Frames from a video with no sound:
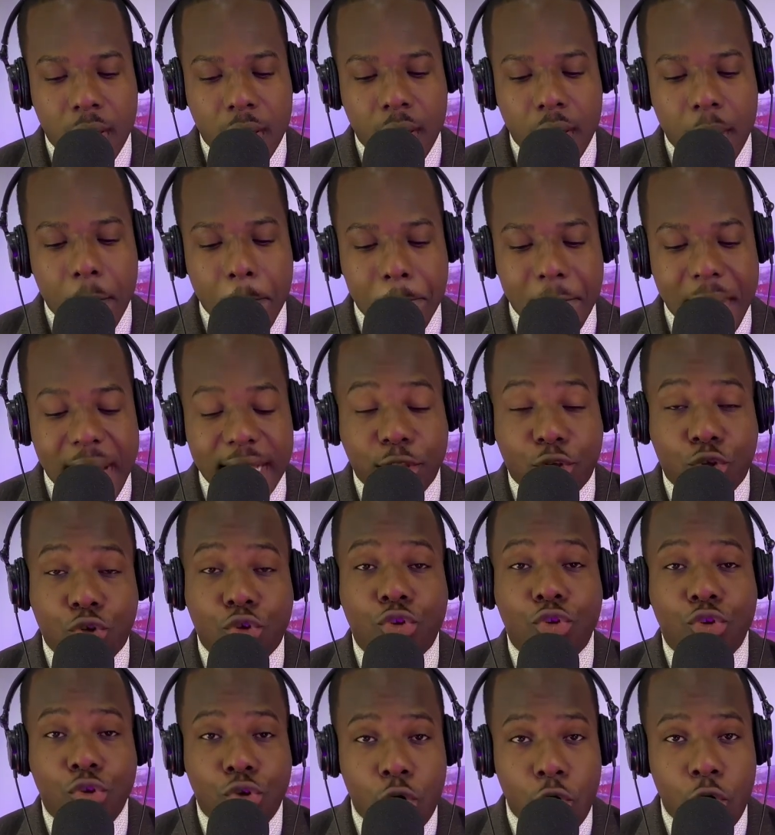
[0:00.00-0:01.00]

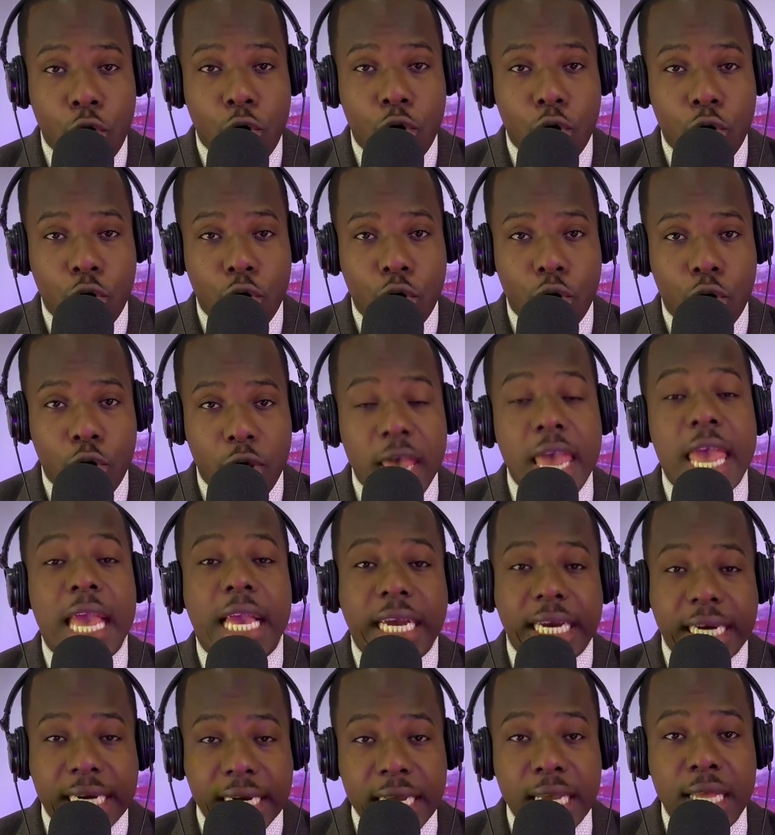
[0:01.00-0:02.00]
Matthieu
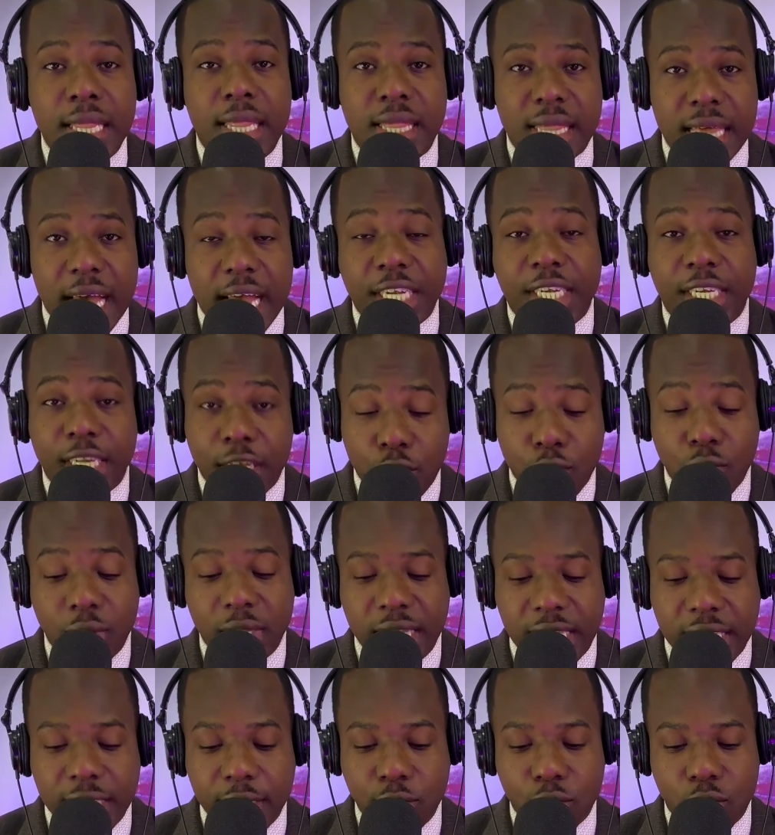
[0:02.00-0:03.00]
écrit ça, Jésus
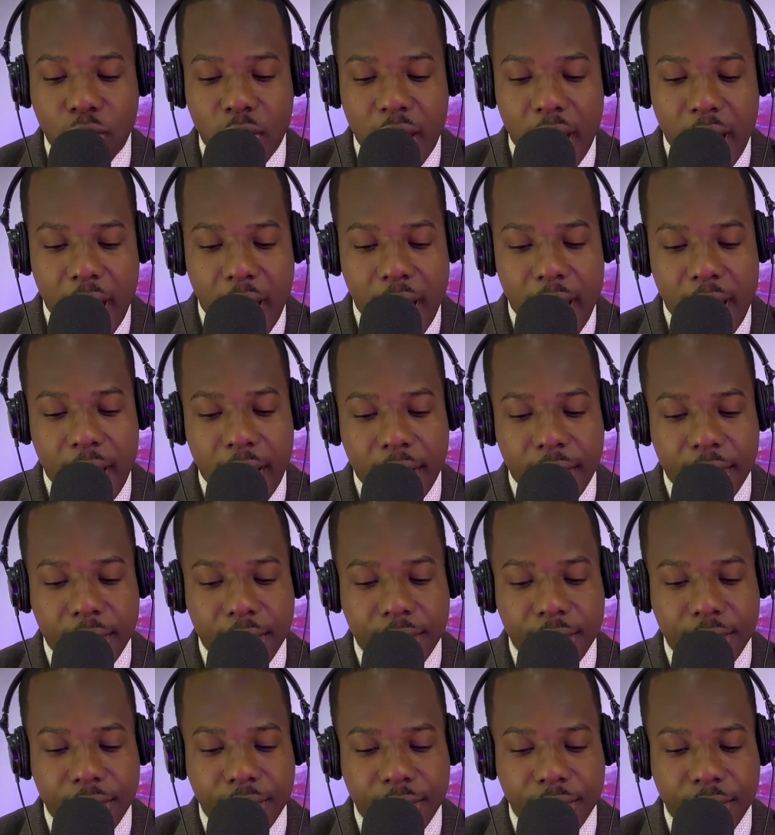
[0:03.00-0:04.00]
dit nous là.
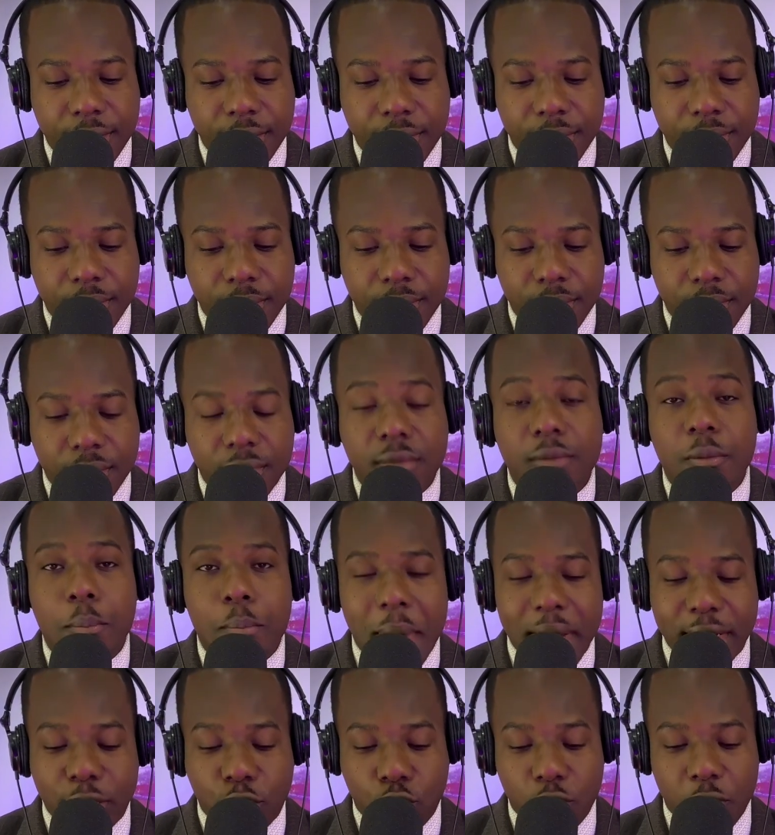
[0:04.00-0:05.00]

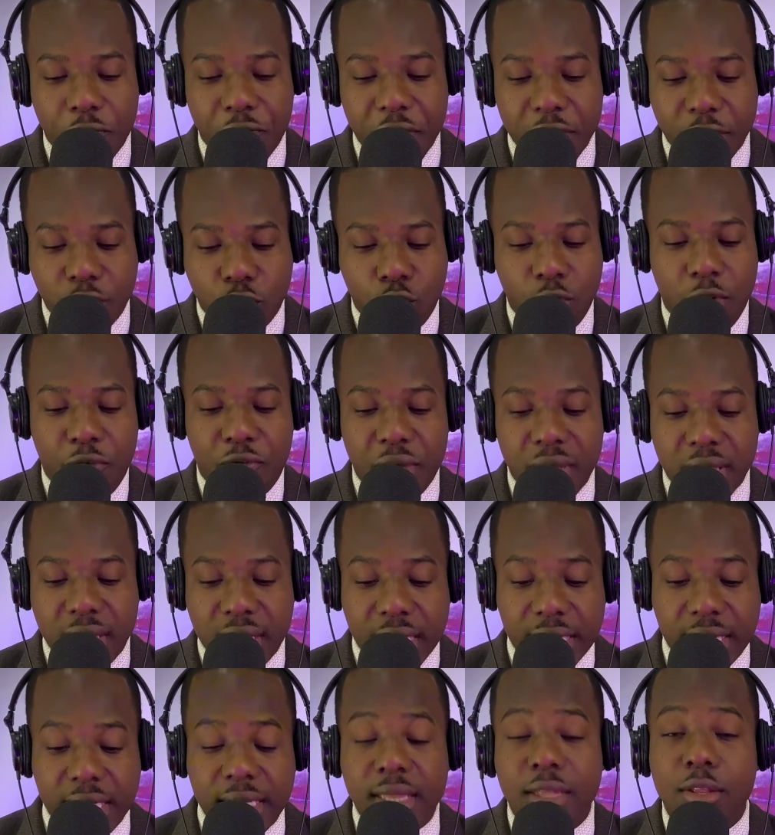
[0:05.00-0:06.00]
Matthieu 28, verset
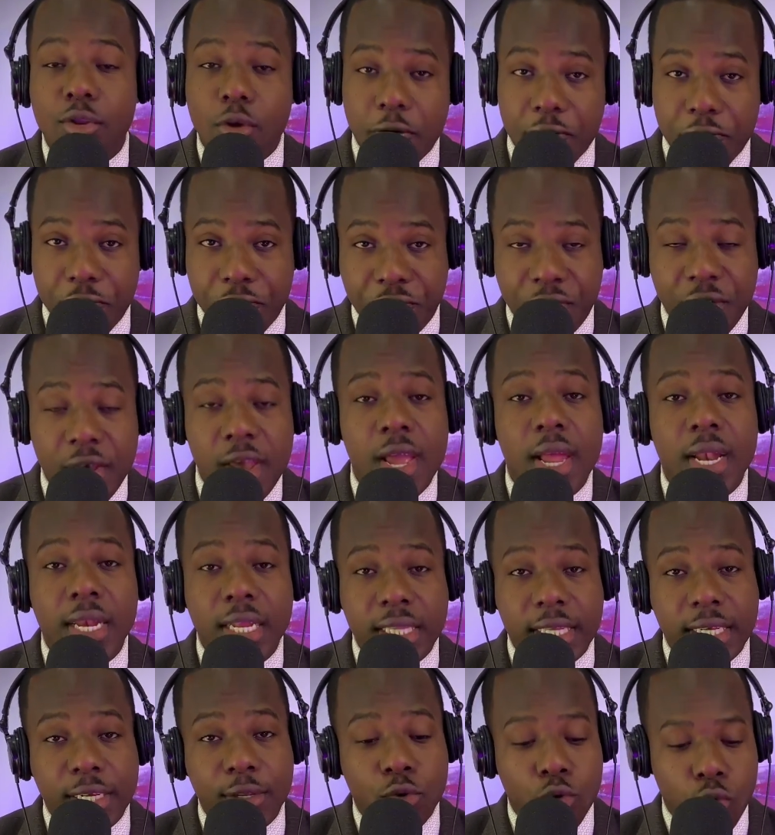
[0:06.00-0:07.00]
19, 20, il
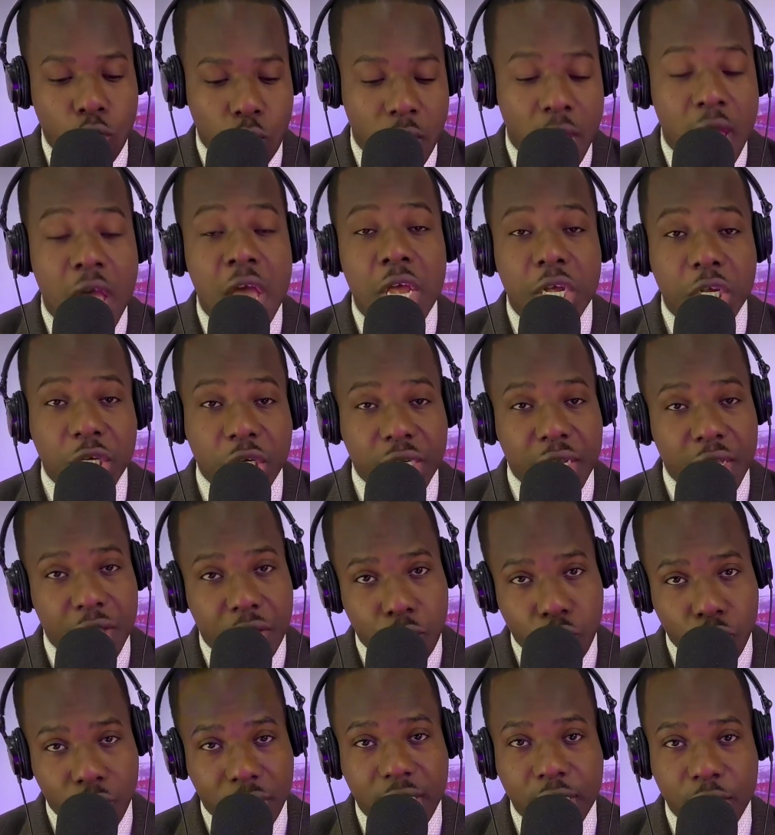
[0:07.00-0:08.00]
dit nous,
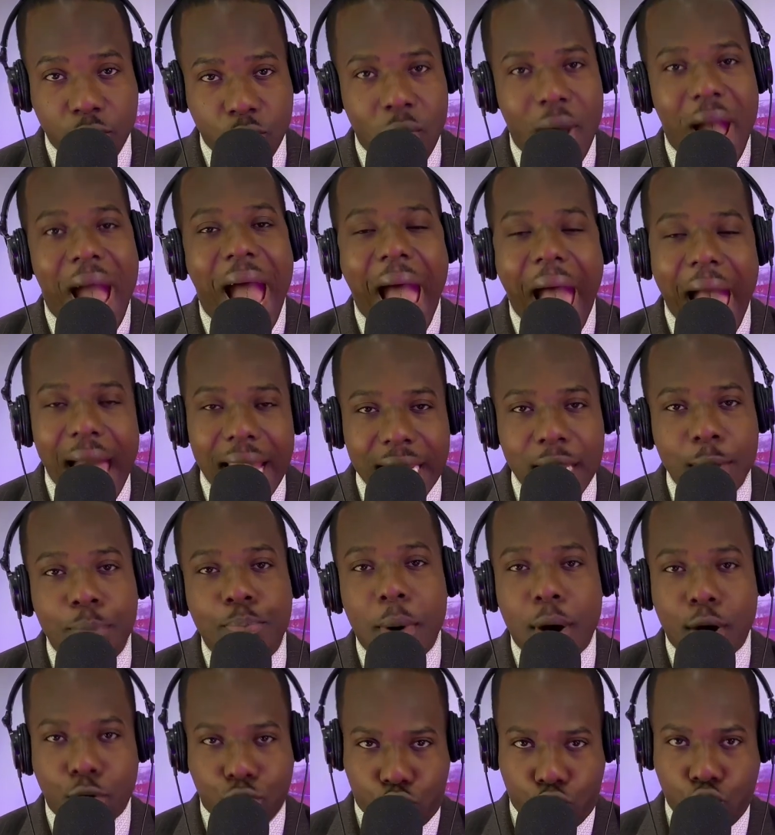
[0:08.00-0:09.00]
Jésus dit nous à aller
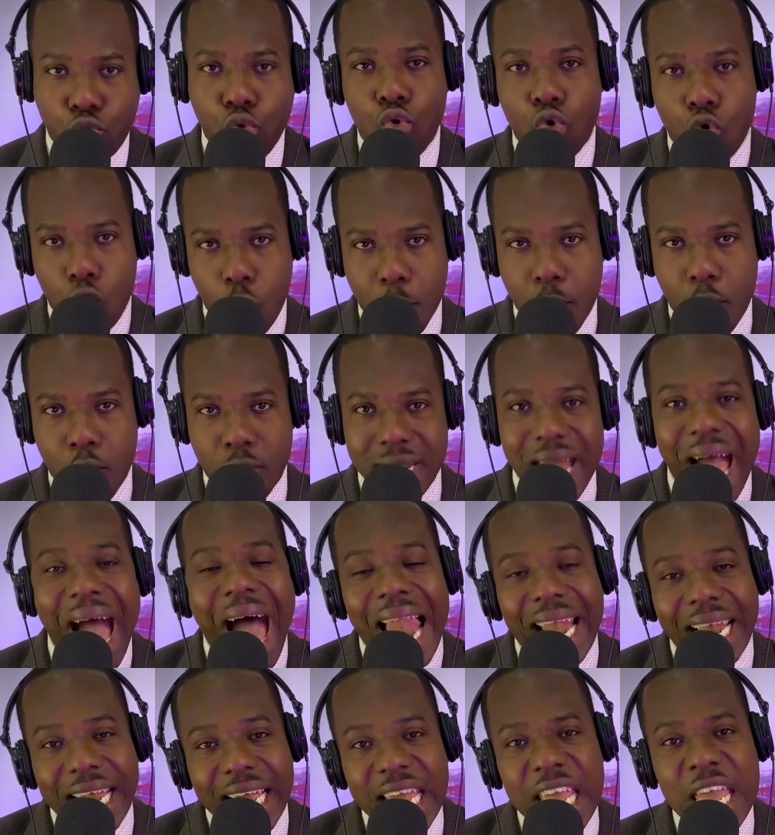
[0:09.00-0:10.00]
par tout le monde, à
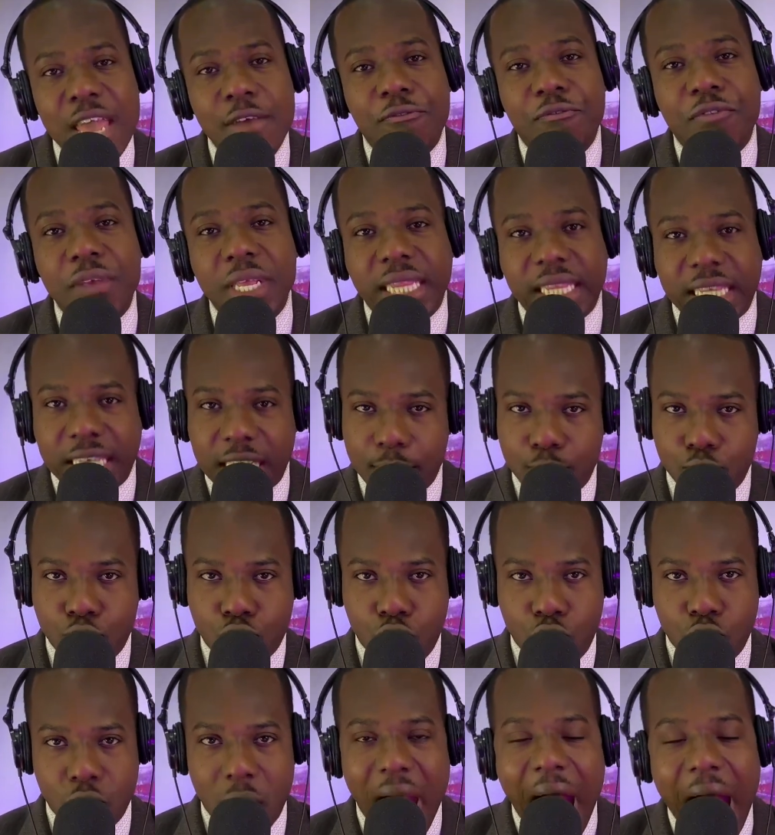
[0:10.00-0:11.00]
inviter mon
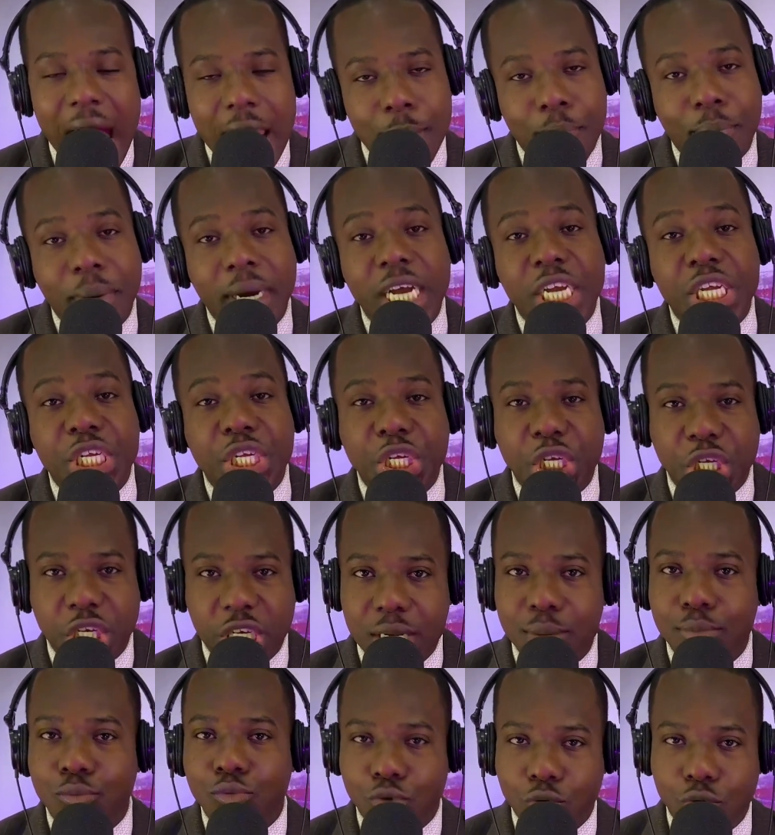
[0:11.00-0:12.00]
yo, à prêcher
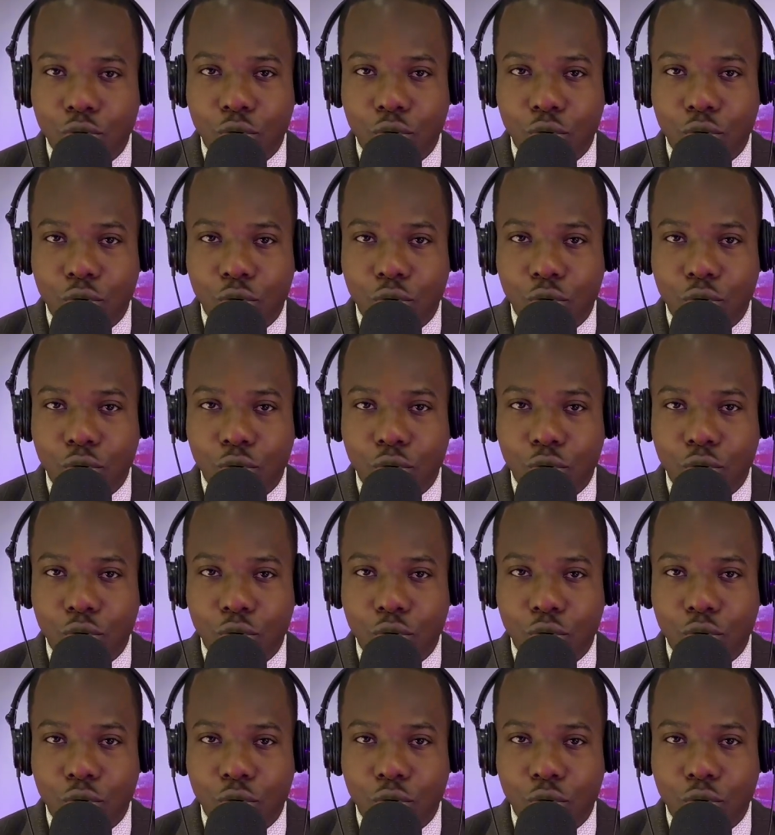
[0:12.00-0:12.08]
mon